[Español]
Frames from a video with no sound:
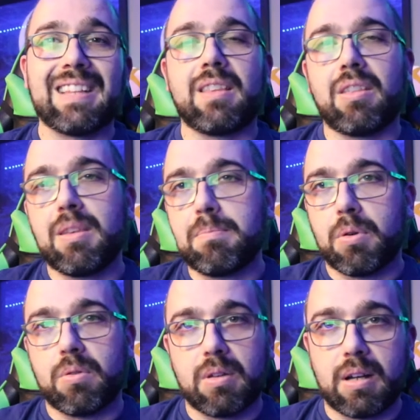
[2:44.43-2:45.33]

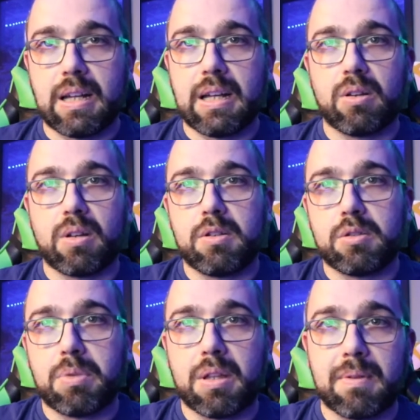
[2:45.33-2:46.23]
anticipo a lo que nos
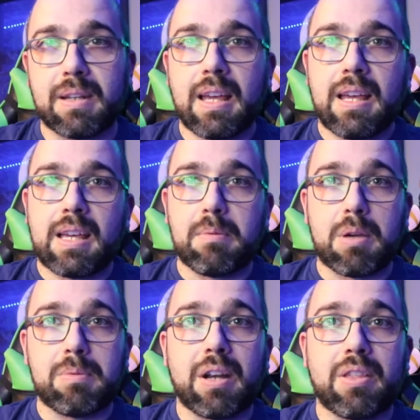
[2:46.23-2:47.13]
puede ver que
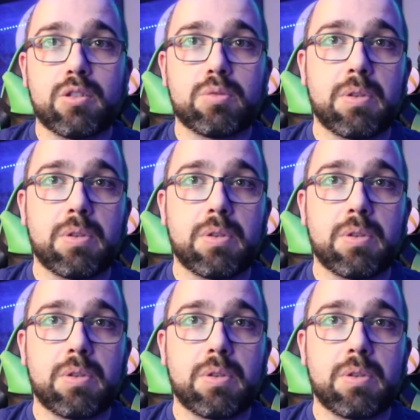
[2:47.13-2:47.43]
Pokémon Arceus,